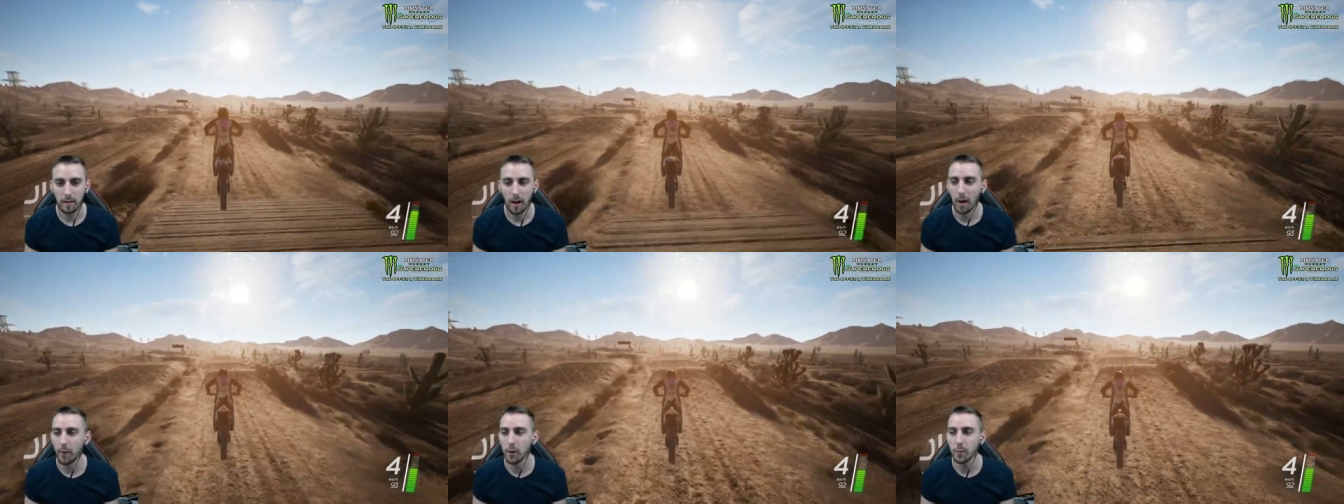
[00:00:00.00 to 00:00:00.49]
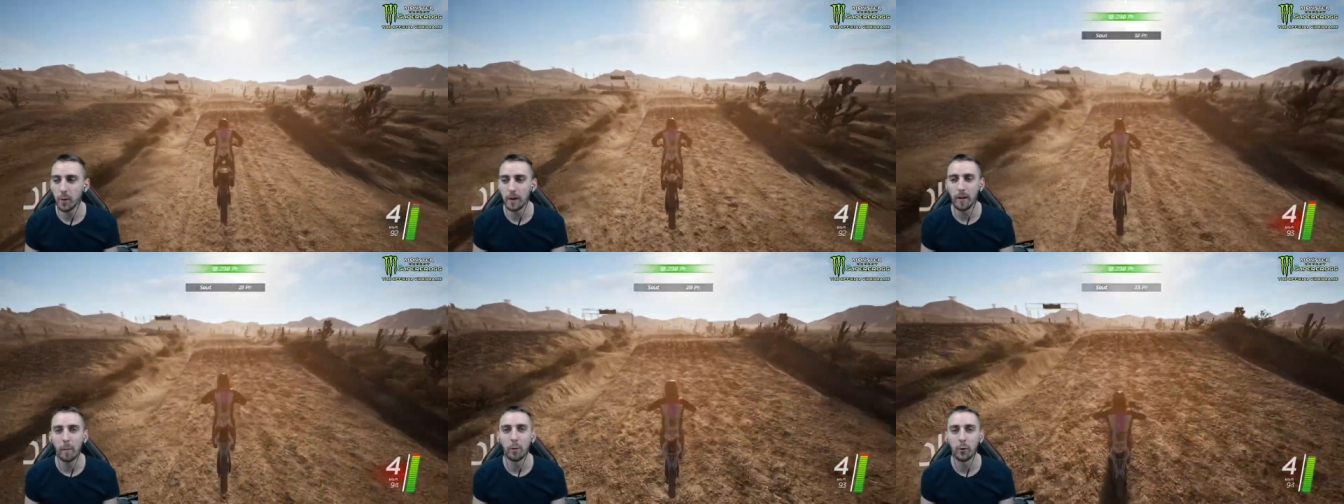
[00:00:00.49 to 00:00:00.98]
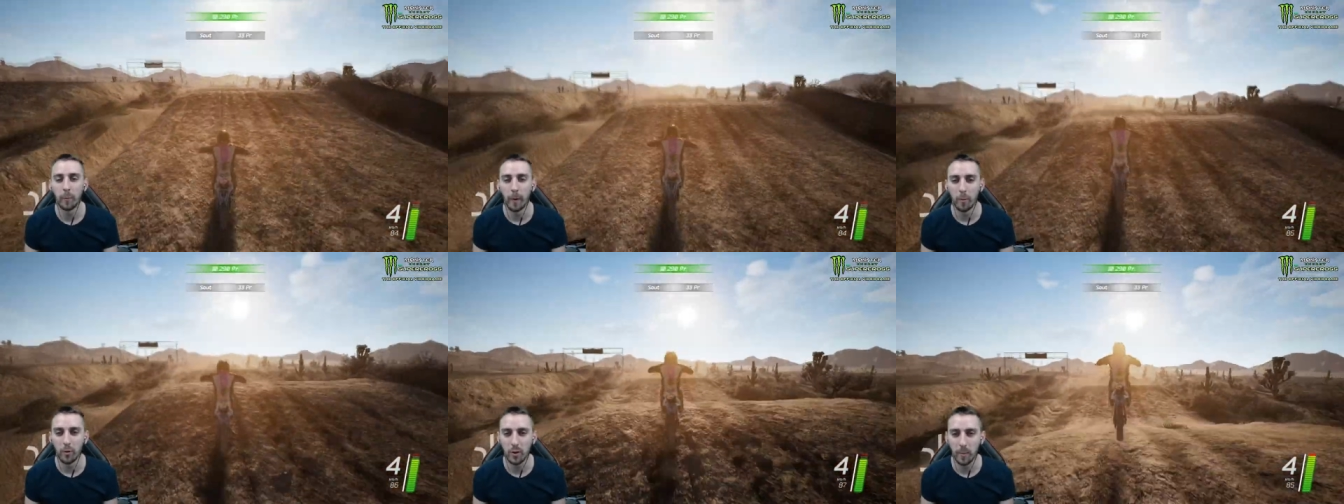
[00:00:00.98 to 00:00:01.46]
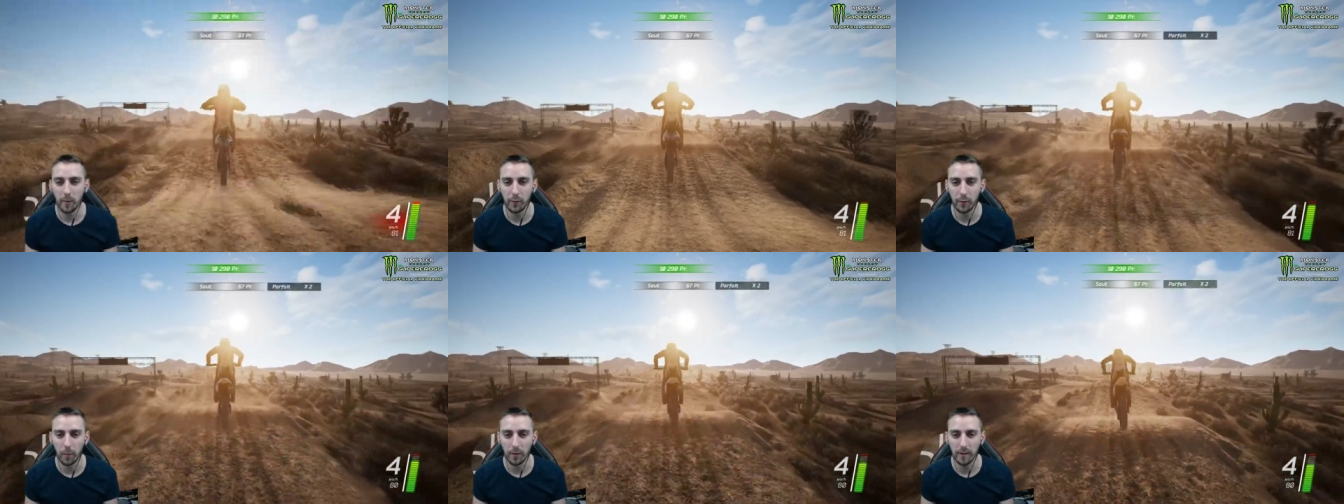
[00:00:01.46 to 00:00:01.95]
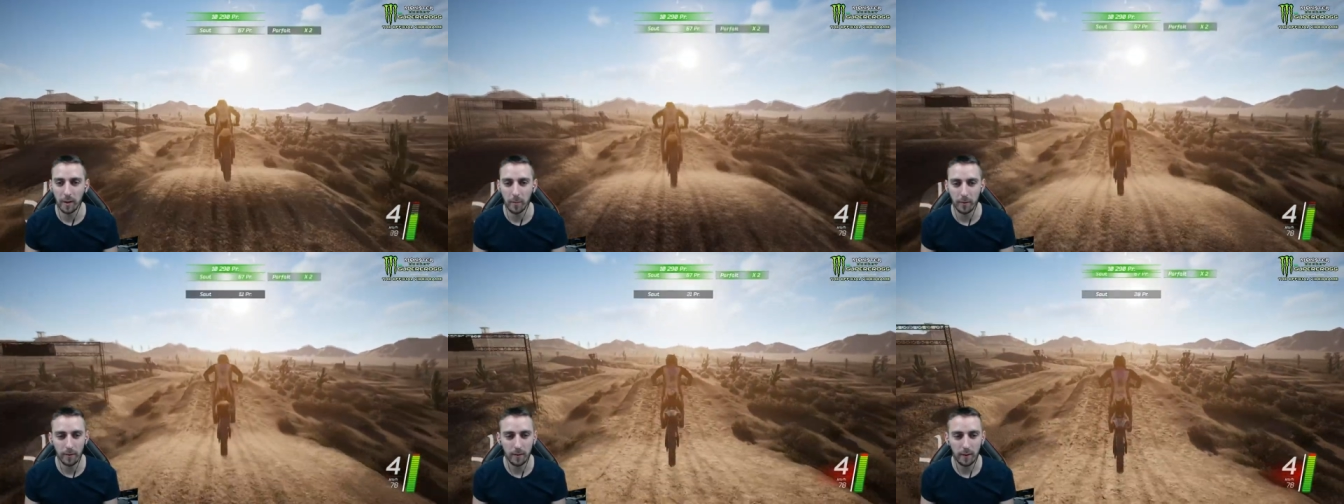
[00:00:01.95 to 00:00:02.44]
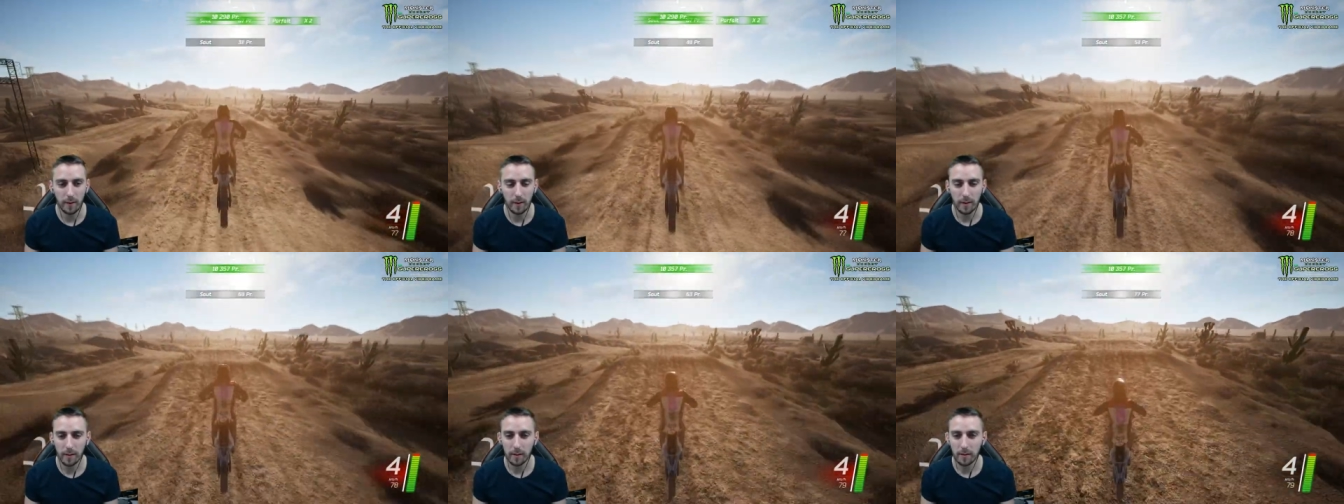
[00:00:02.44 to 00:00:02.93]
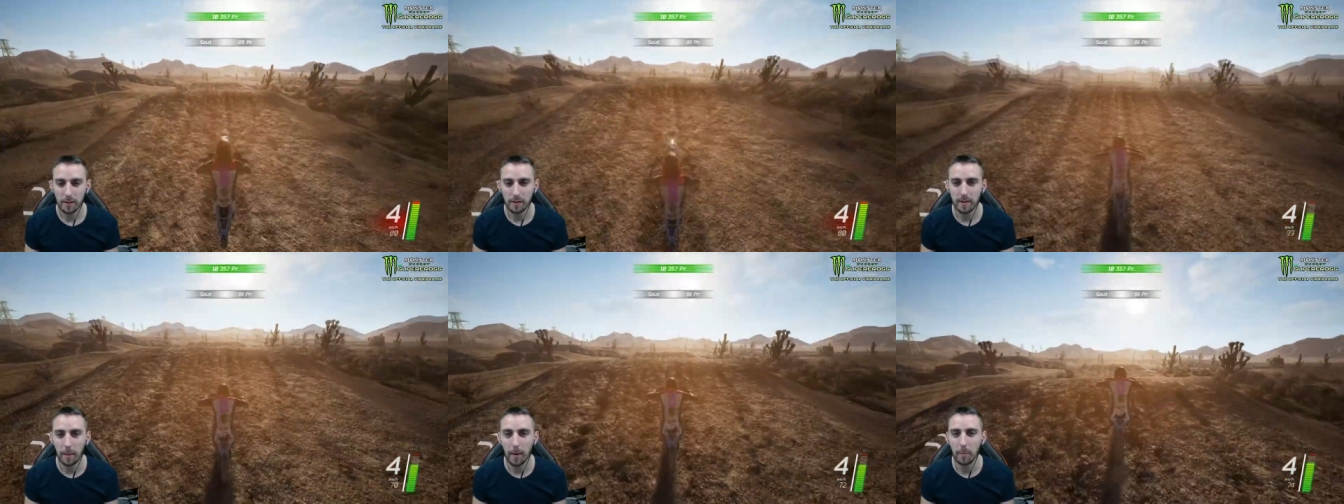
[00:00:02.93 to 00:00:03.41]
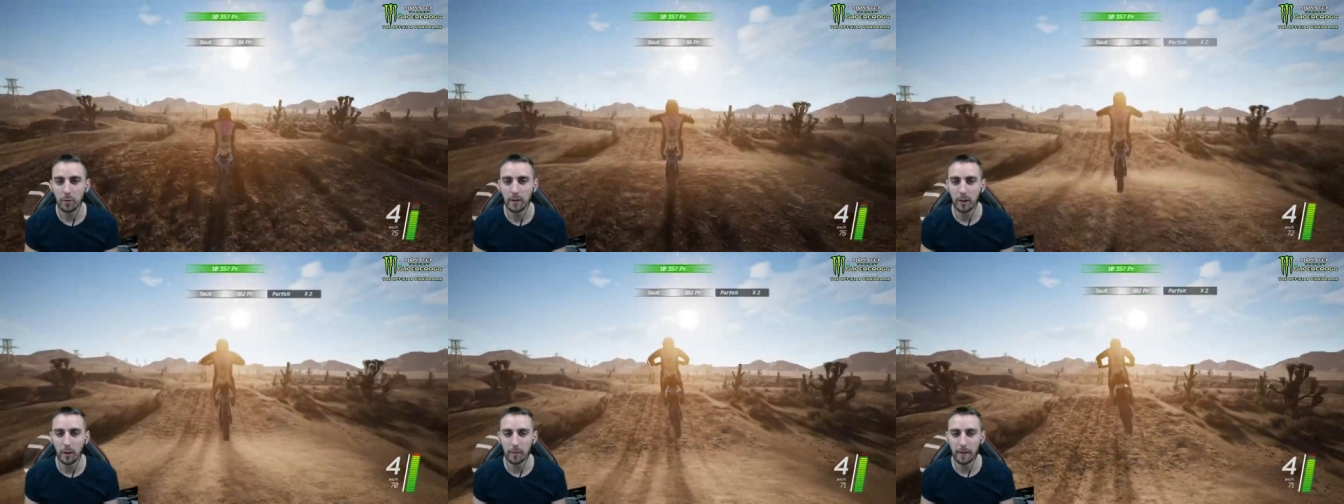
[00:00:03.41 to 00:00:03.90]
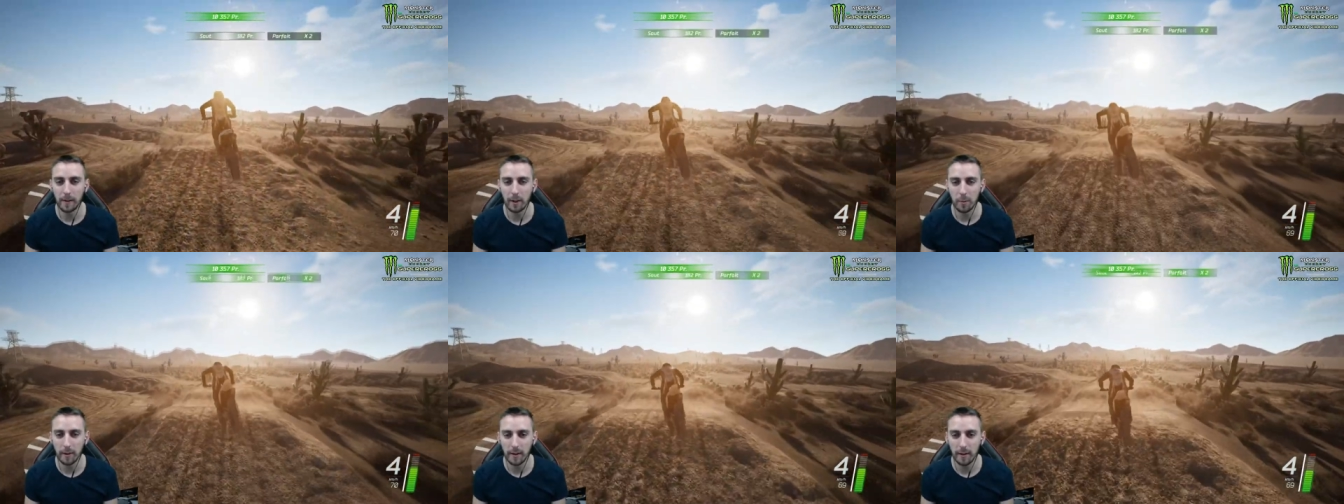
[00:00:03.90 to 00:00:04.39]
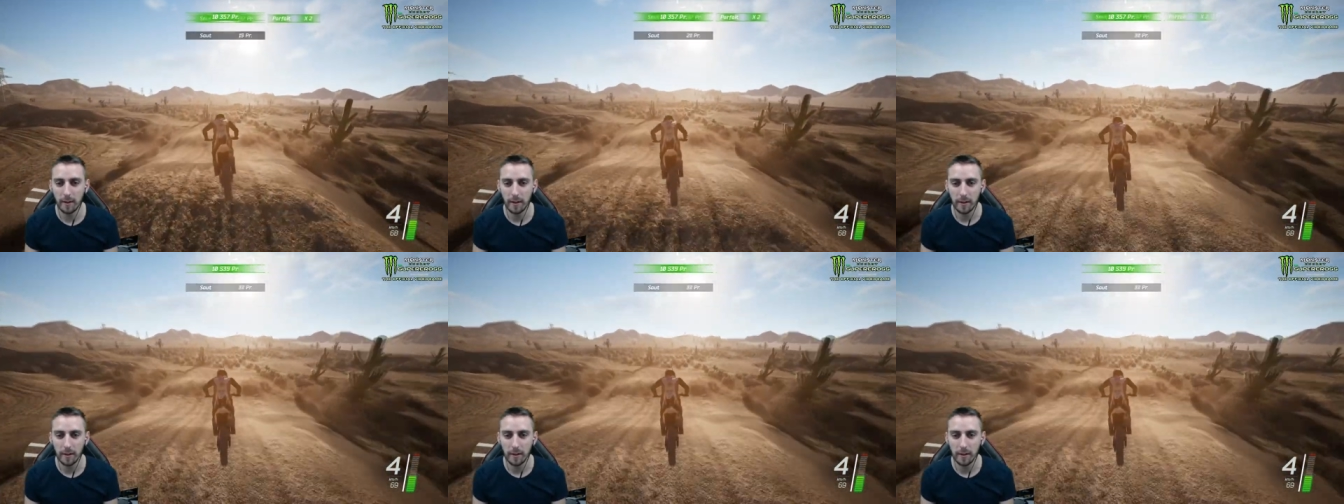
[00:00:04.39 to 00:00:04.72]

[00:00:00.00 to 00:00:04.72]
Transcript: Alors franchement, il est vraiment super beau. Je sais pas ce que vous en pensez, les potes. N'hésitez pas à me le dire dans l'espace des commentaires, d'ailleurs.